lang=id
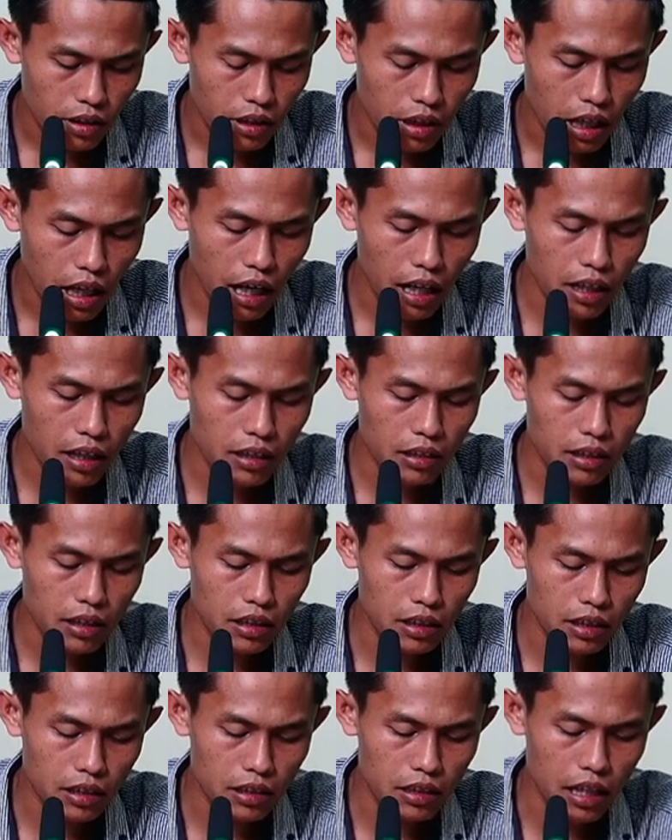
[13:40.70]

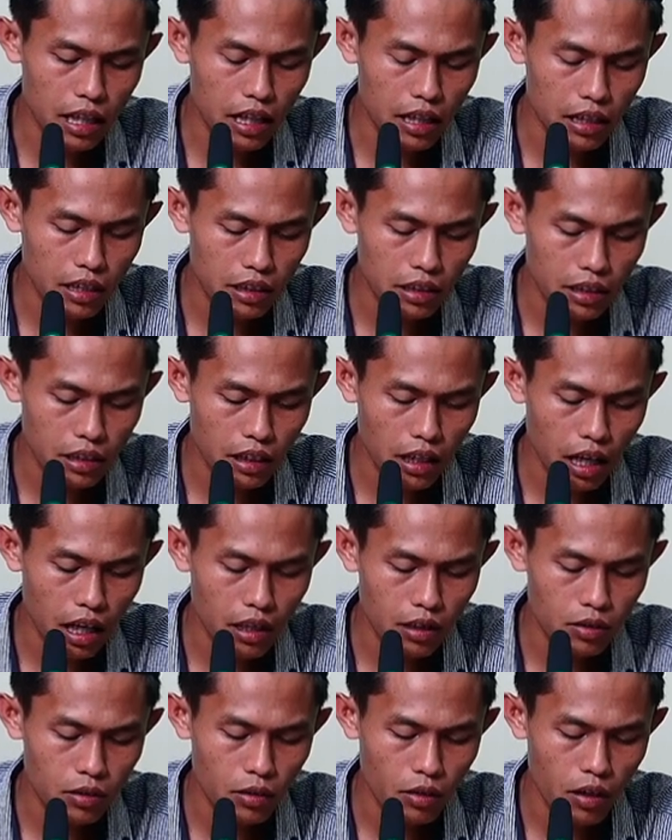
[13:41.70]
arti dari
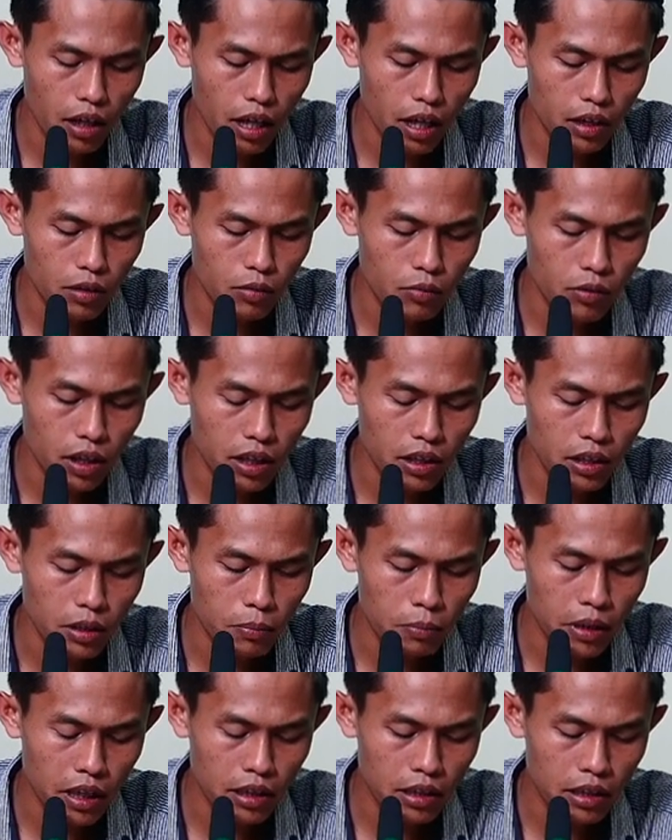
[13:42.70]
at-taat wal
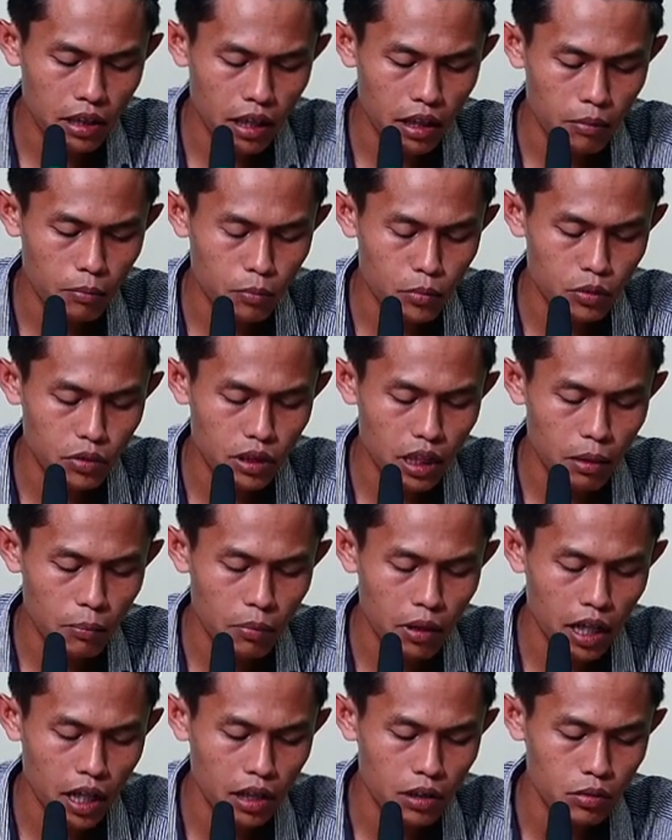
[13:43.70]
ibadah
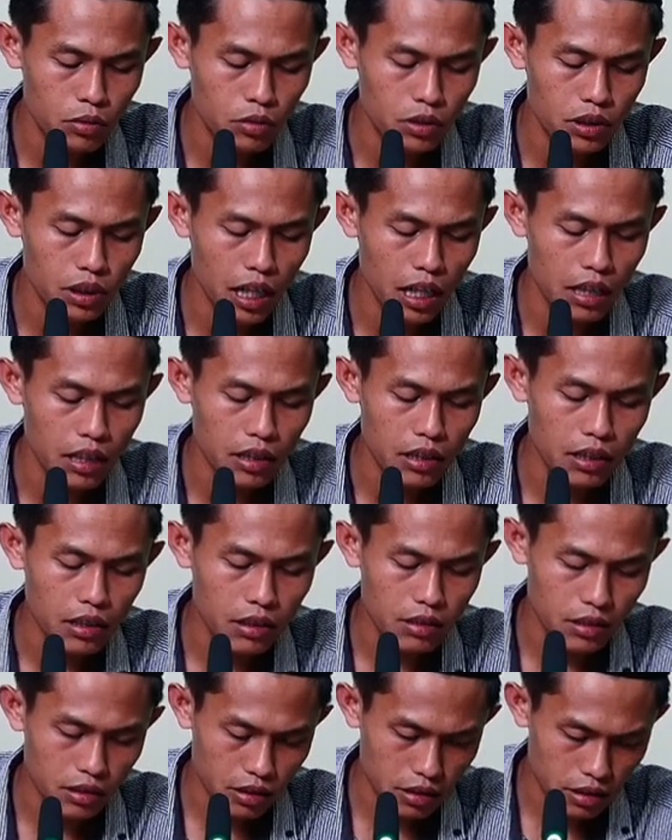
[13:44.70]
mutabaatu syar
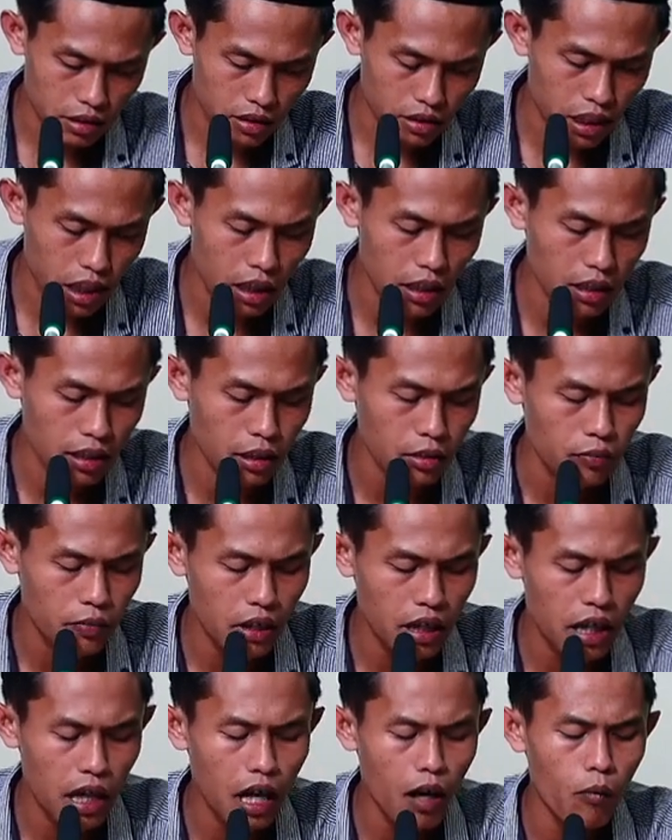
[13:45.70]
syarek
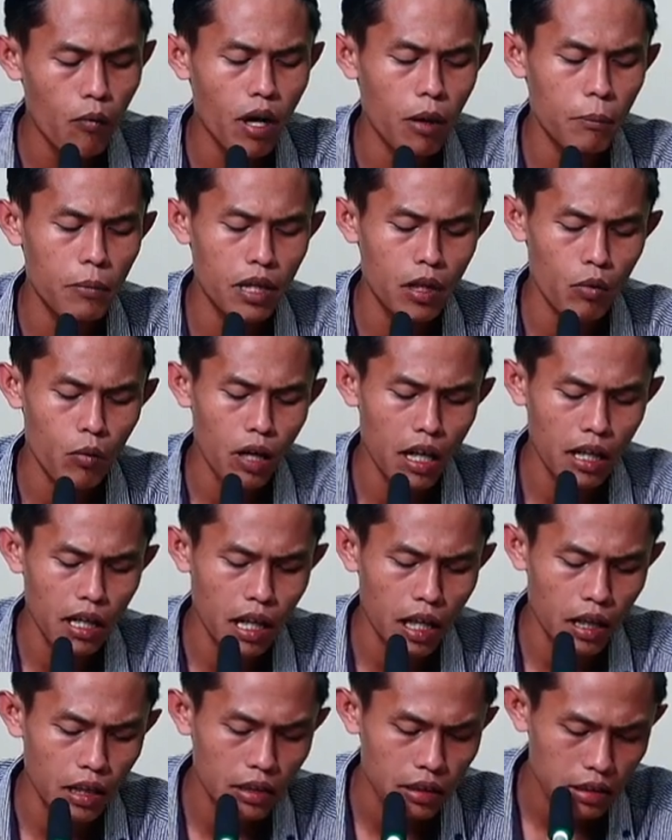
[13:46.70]
fil awamir wan
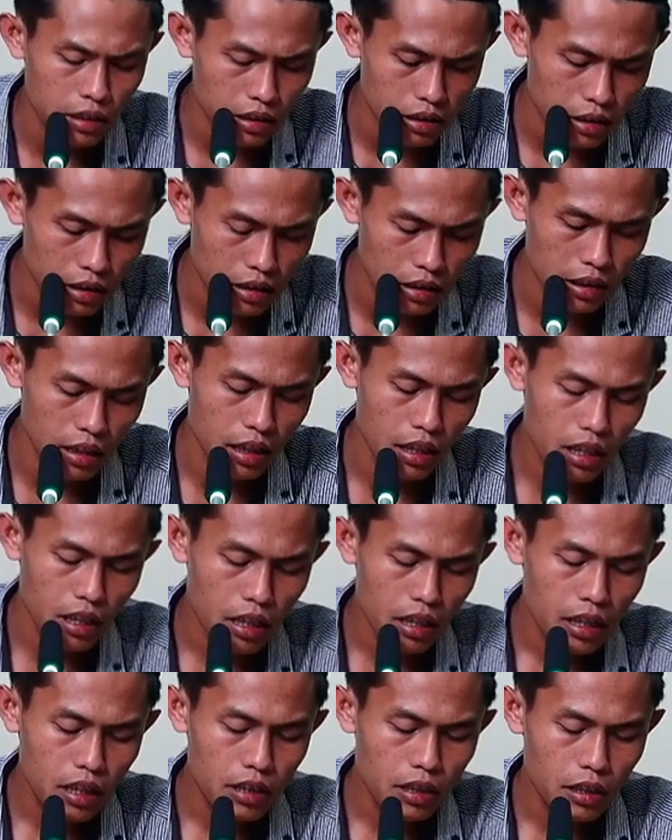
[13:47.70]
nahi
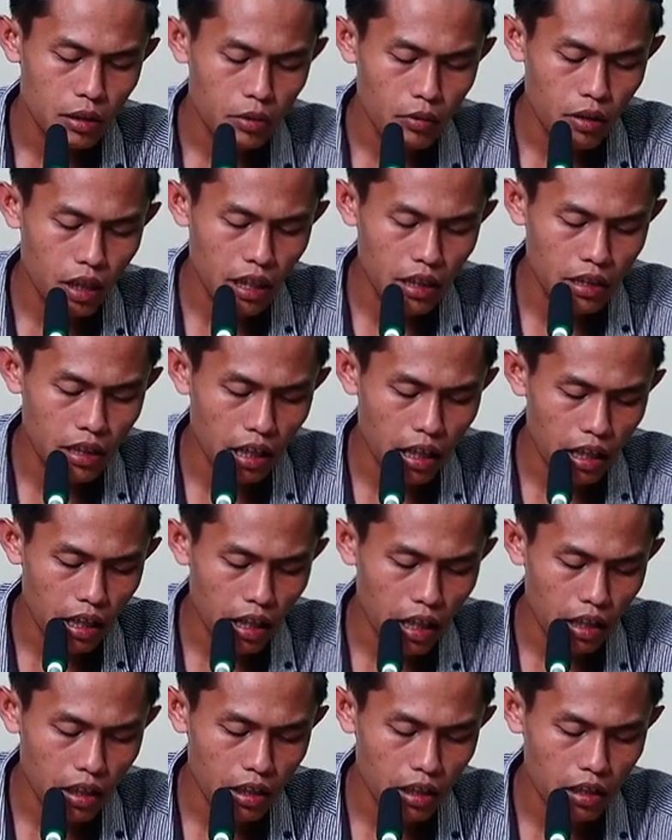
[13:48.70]
niku
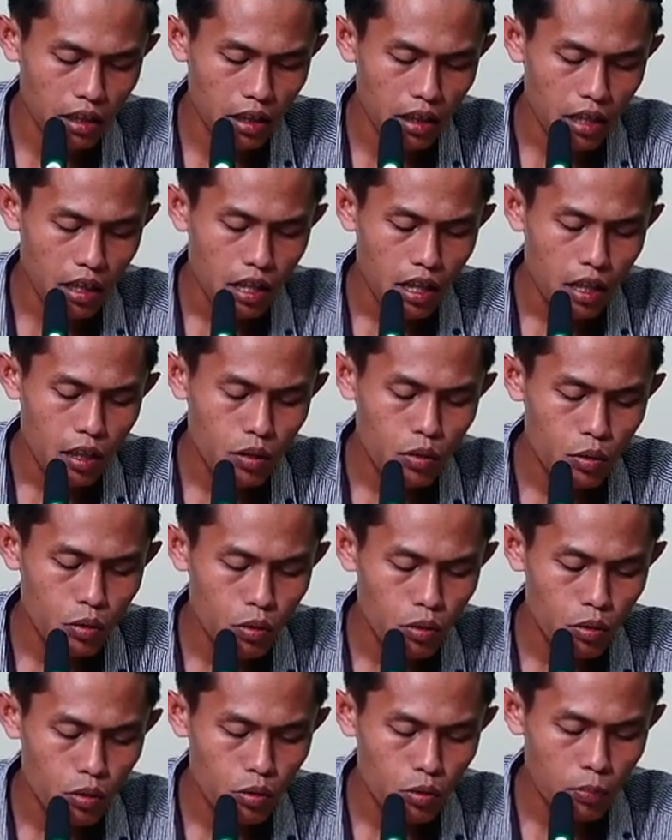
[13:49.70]
adalah
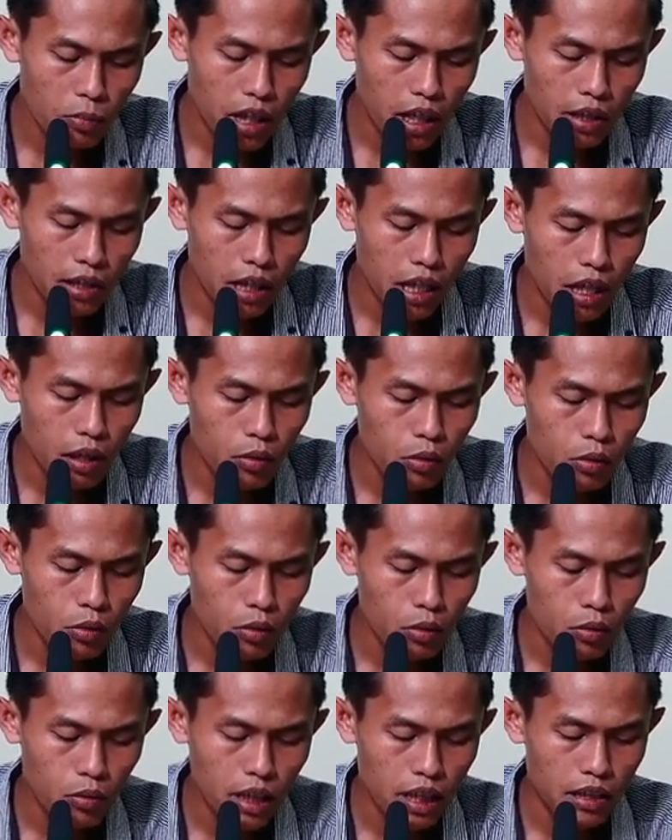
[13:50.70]
kullu ma
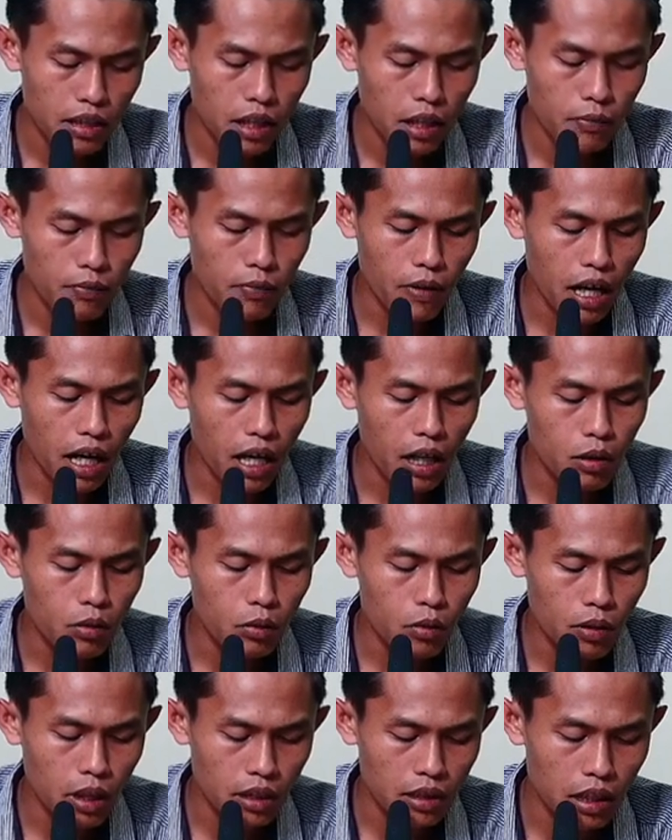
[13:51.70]
taqulu wa
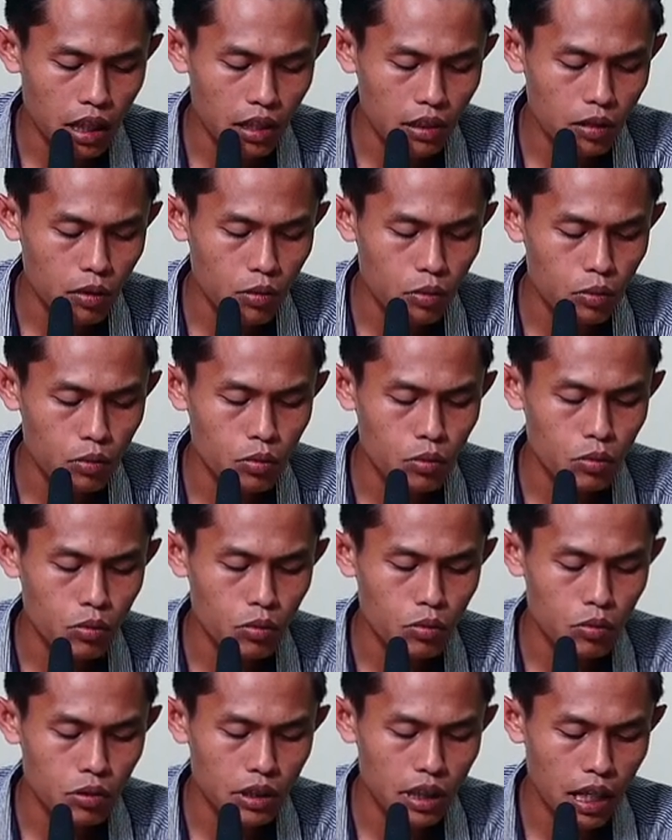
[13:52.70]
taf'alu wa
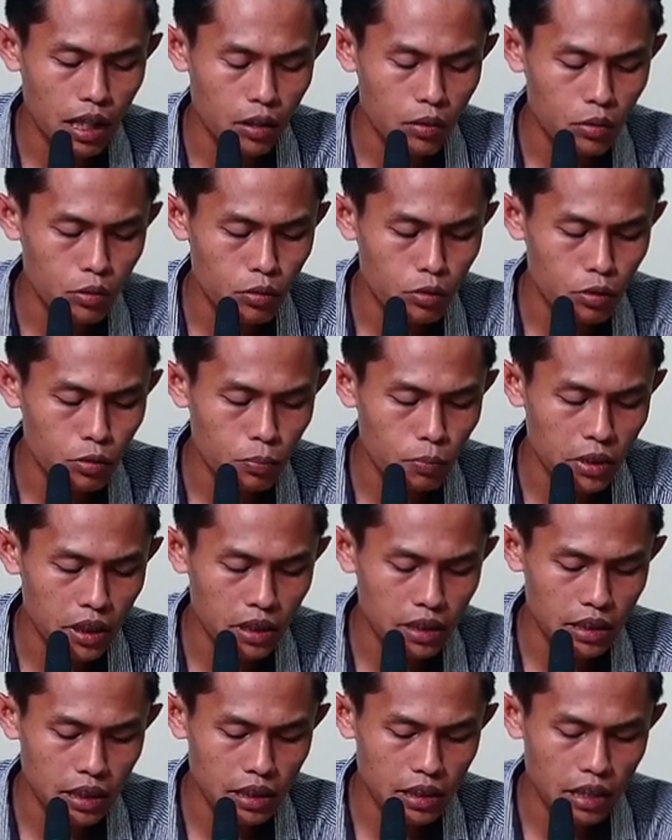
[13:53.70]
tatruku yakunu
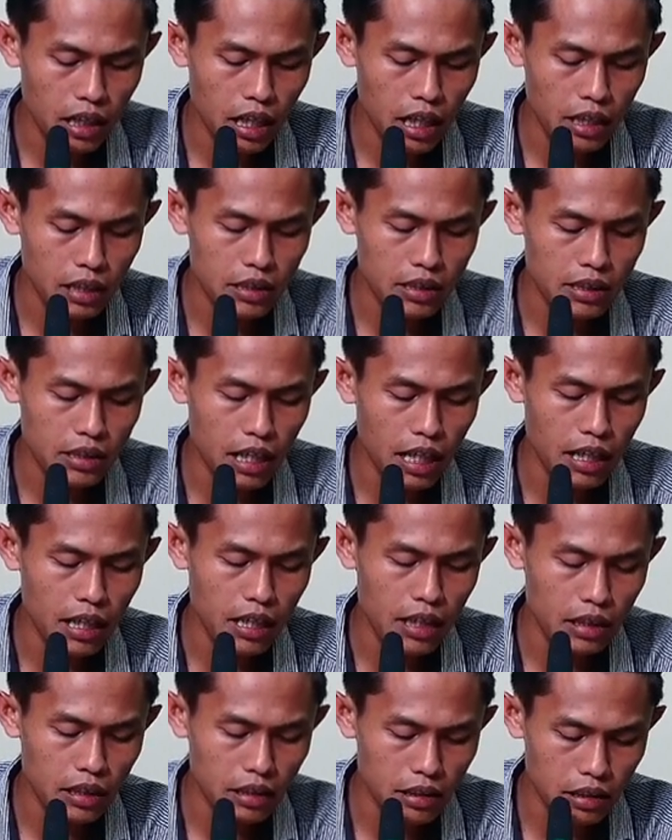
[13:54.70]
biktida
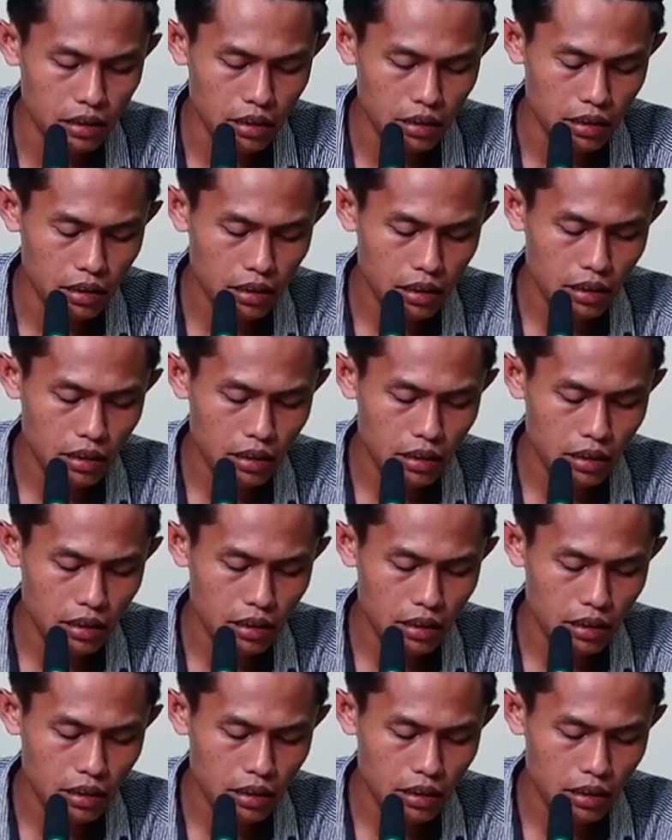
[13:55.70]
isar'i is